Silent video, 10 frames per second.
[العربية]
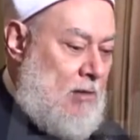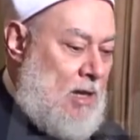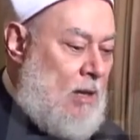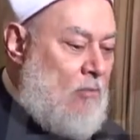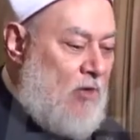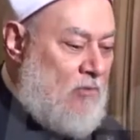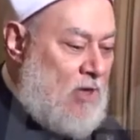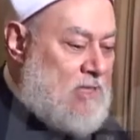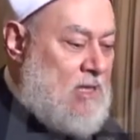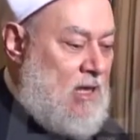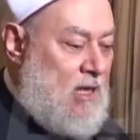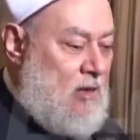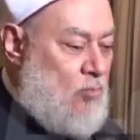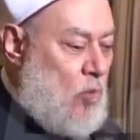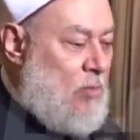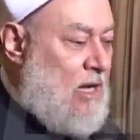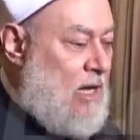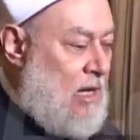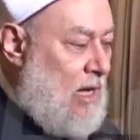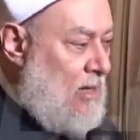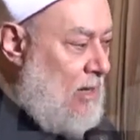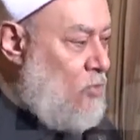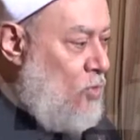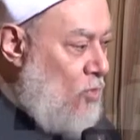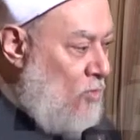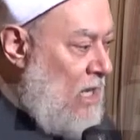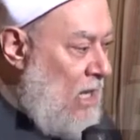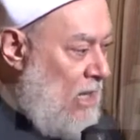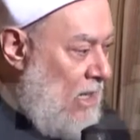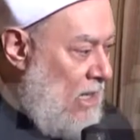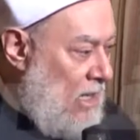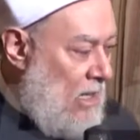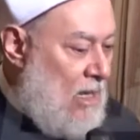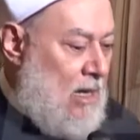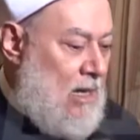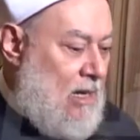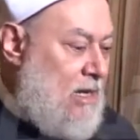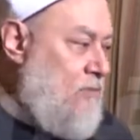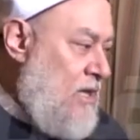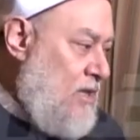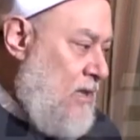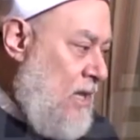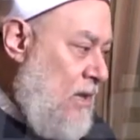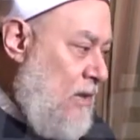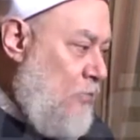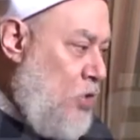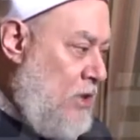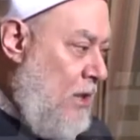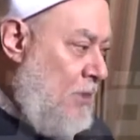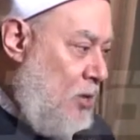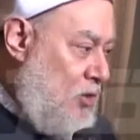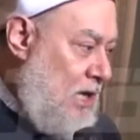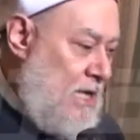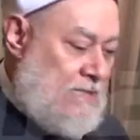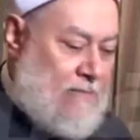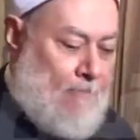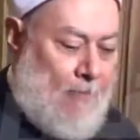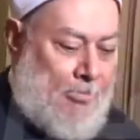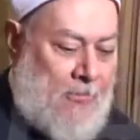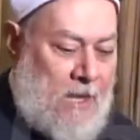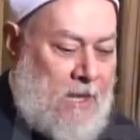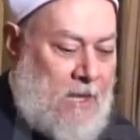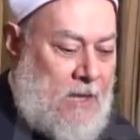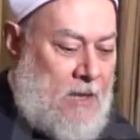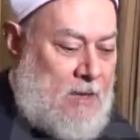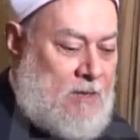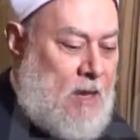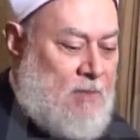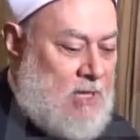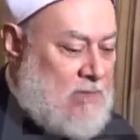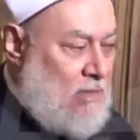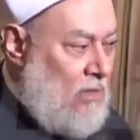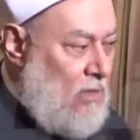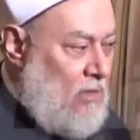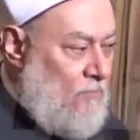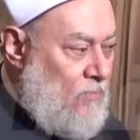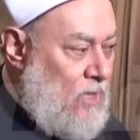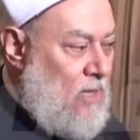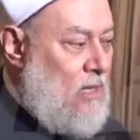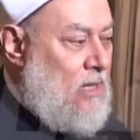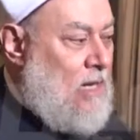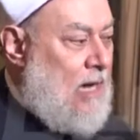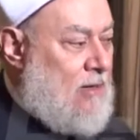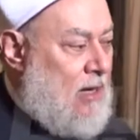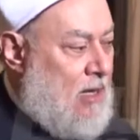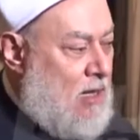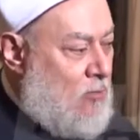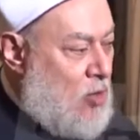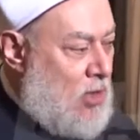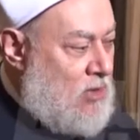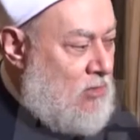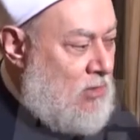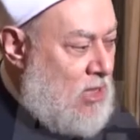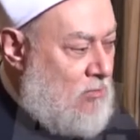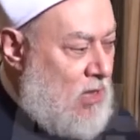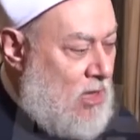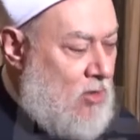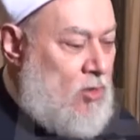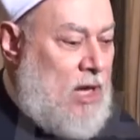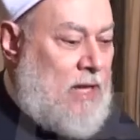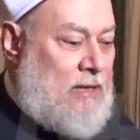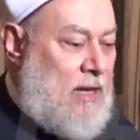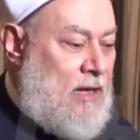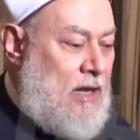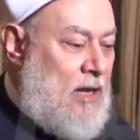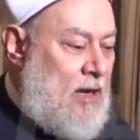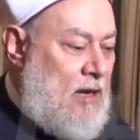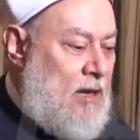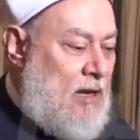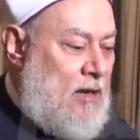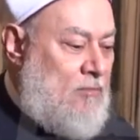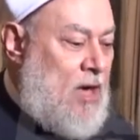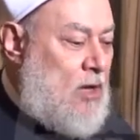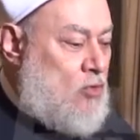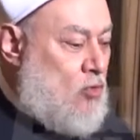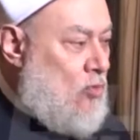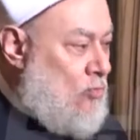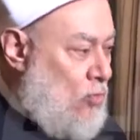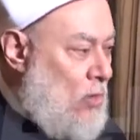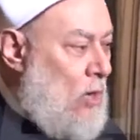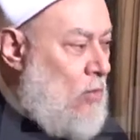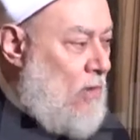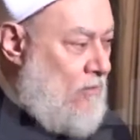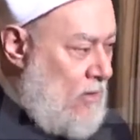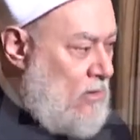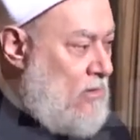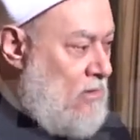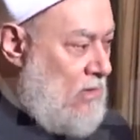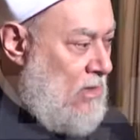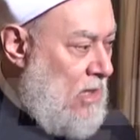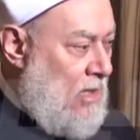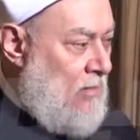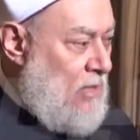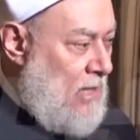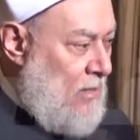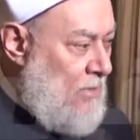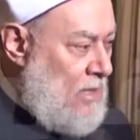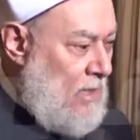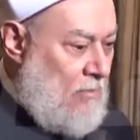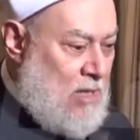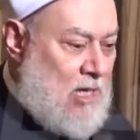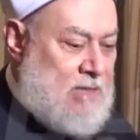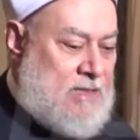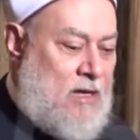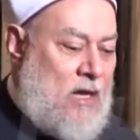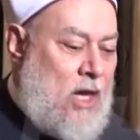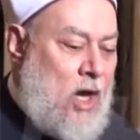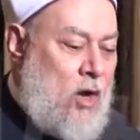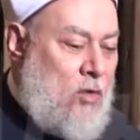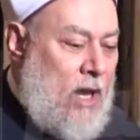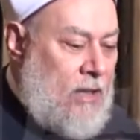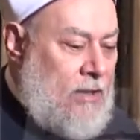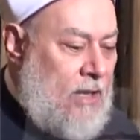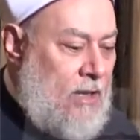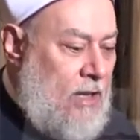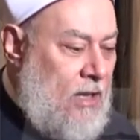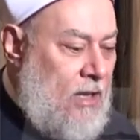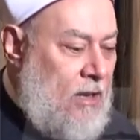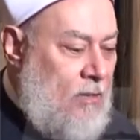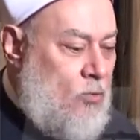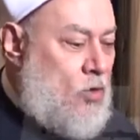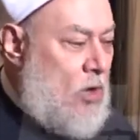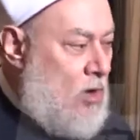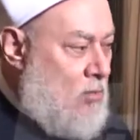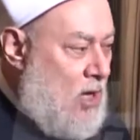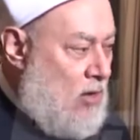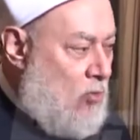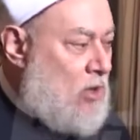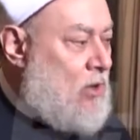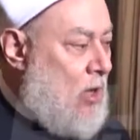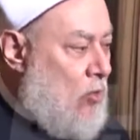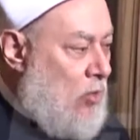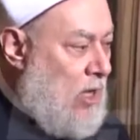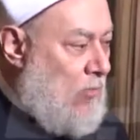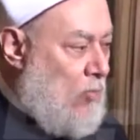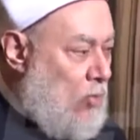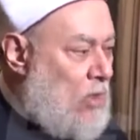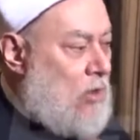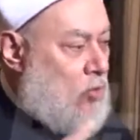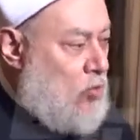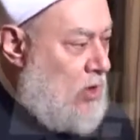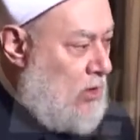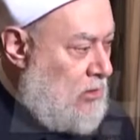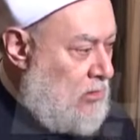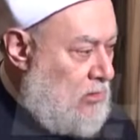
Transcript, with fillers: المفاصل اللي ممكن أن ندخل بها إلى خدمة المجتمع والناس التأمين الصحي يحتاج إلى مقدم خدمة ويحتاج إلى مخدوم وهو الفرد اللي بيتمتع بهذا ويحتاج إلى مراقبة وتقويم وتطوير